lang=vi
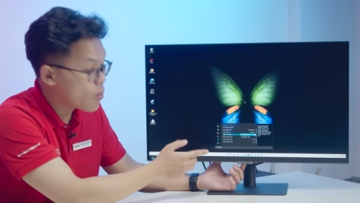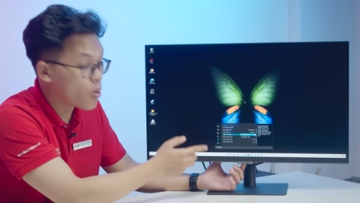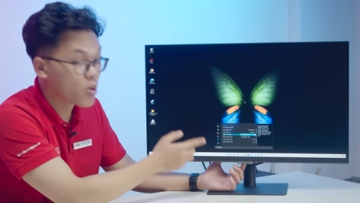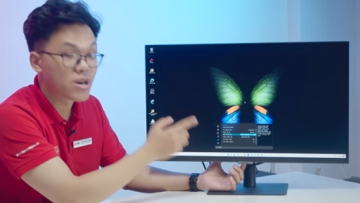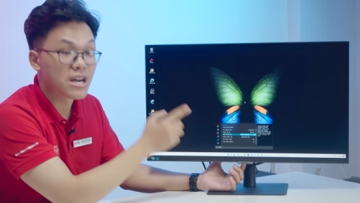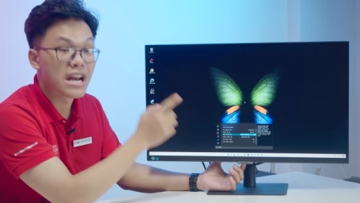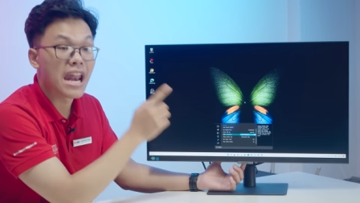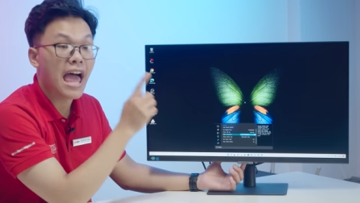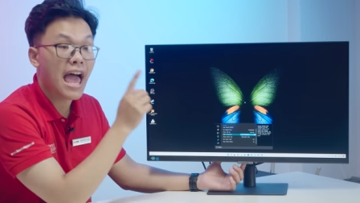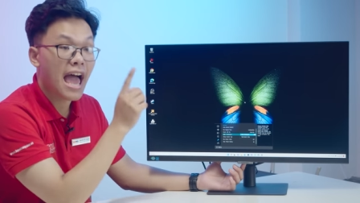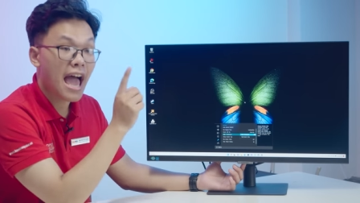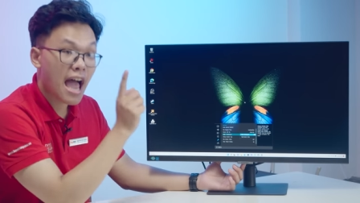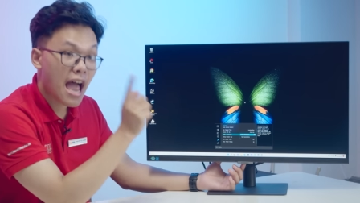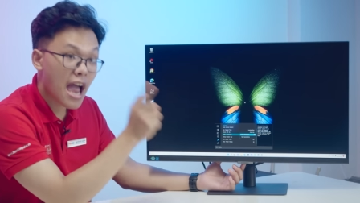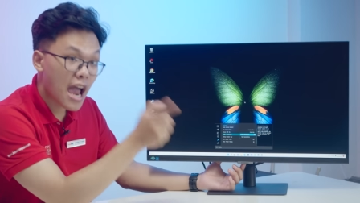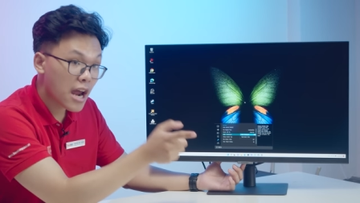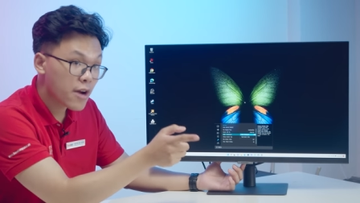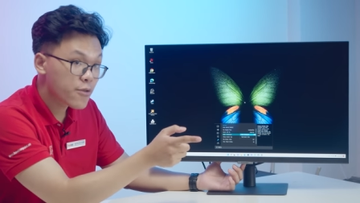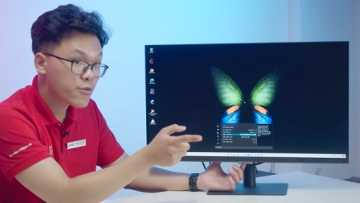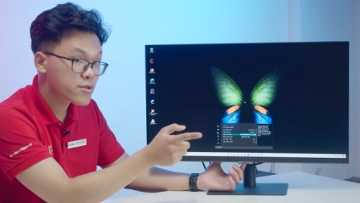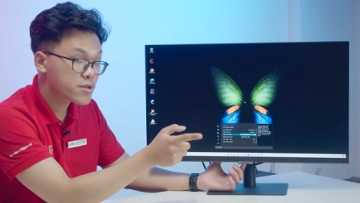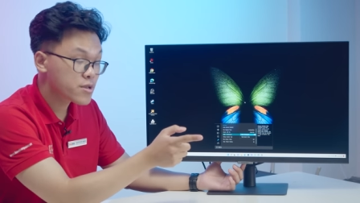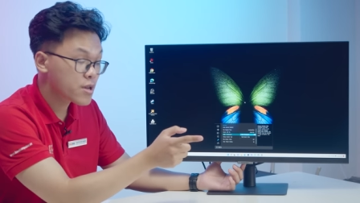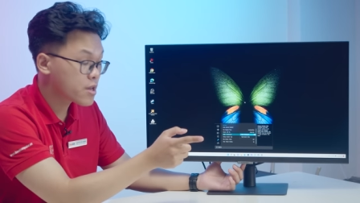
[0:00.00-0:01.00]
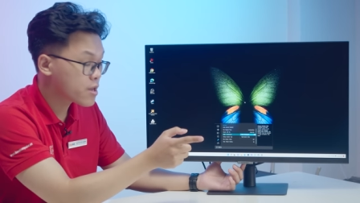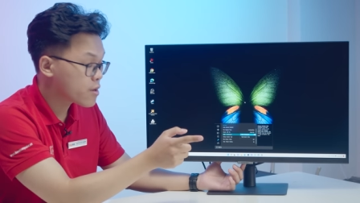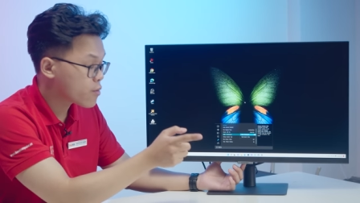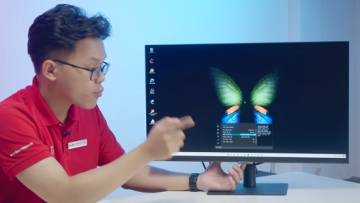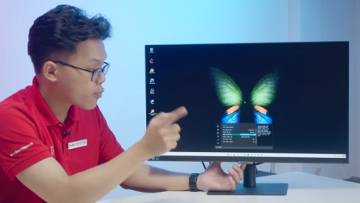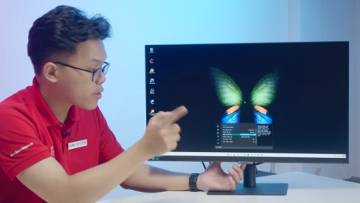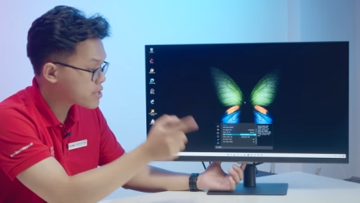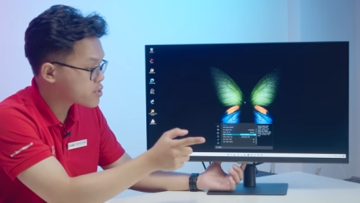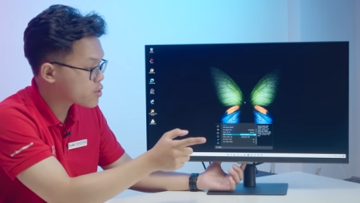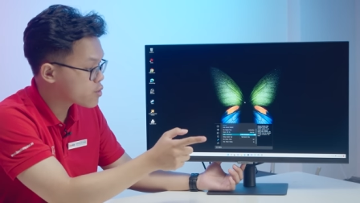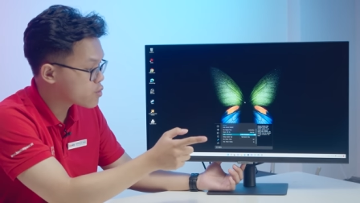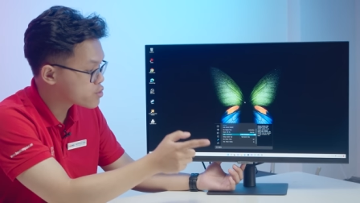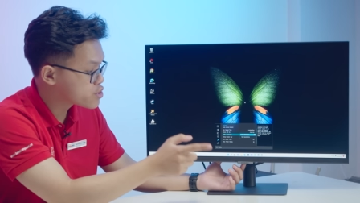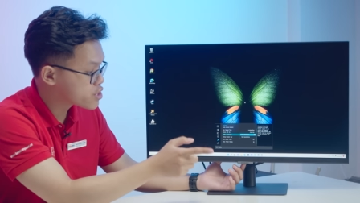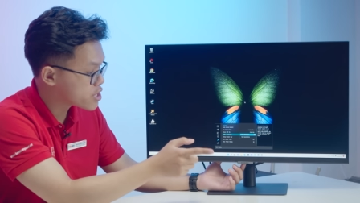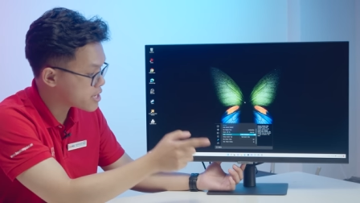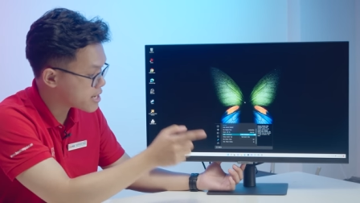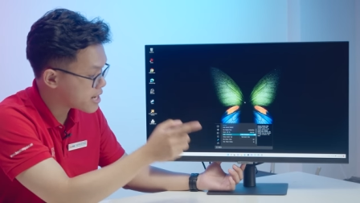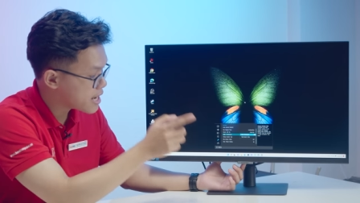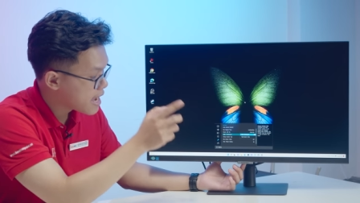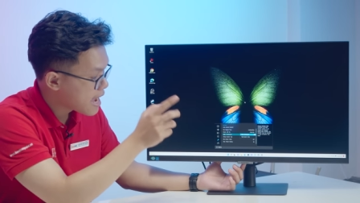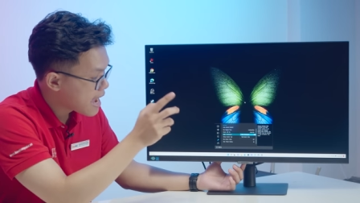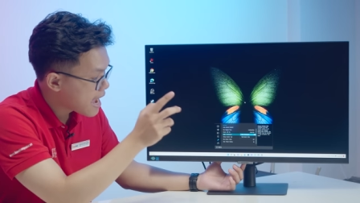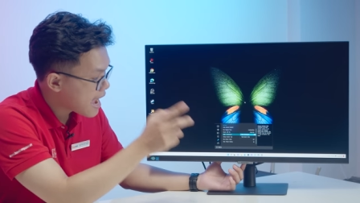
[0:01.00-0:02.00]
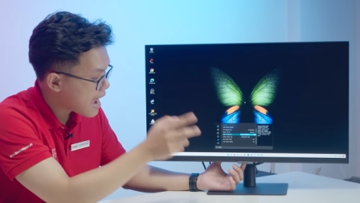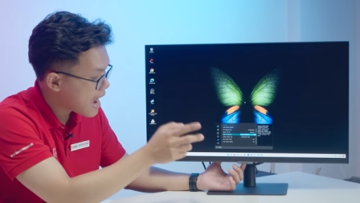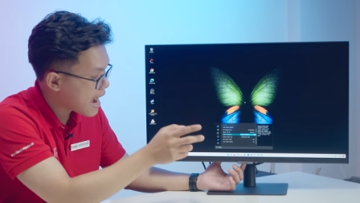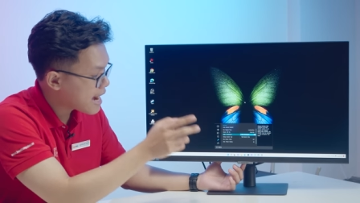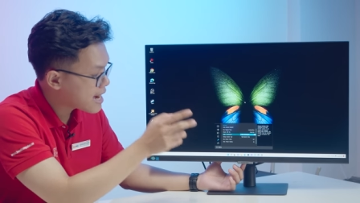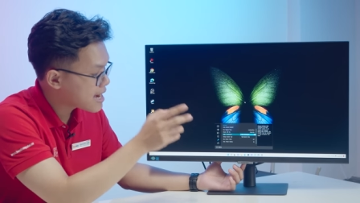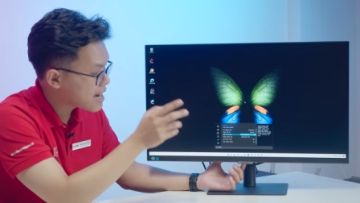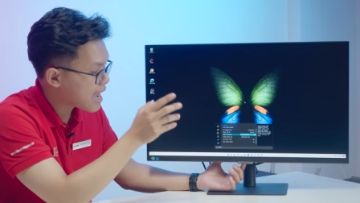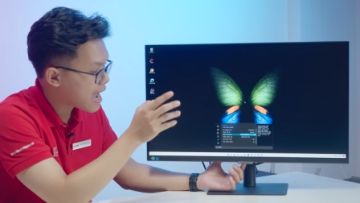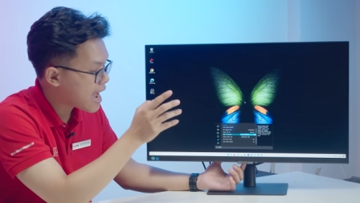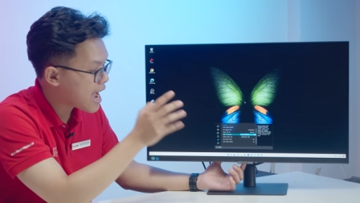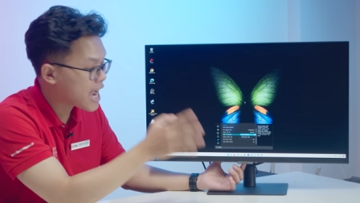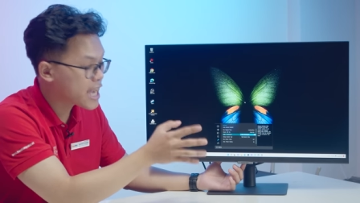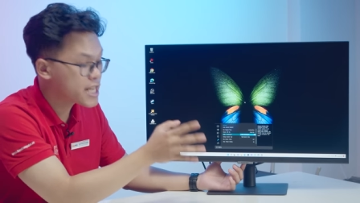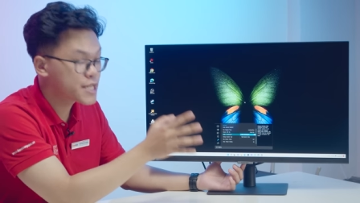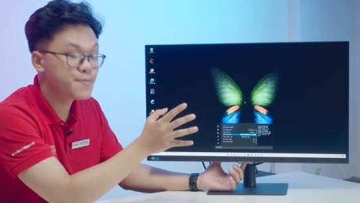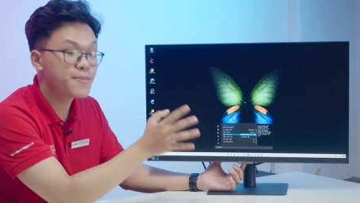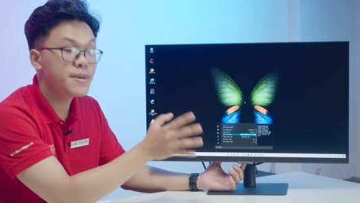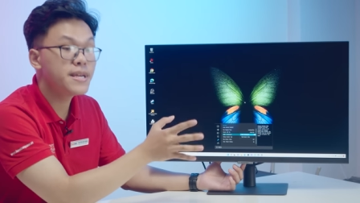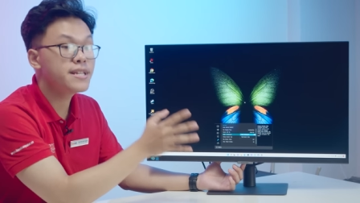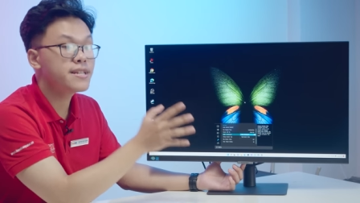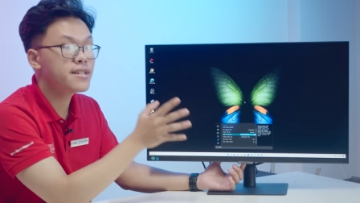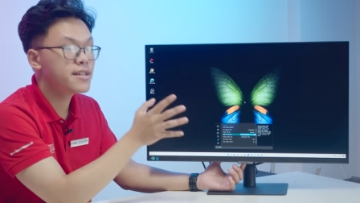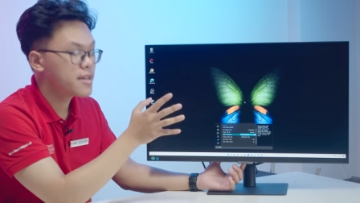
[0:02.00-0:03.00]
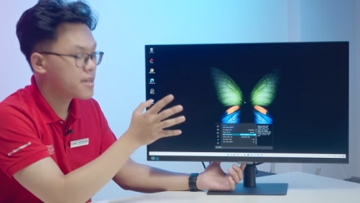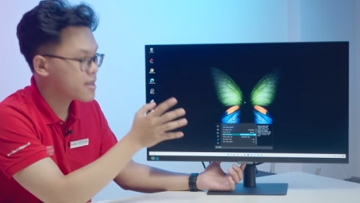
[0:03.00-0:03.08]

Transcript: một là high resolution, hai là high speed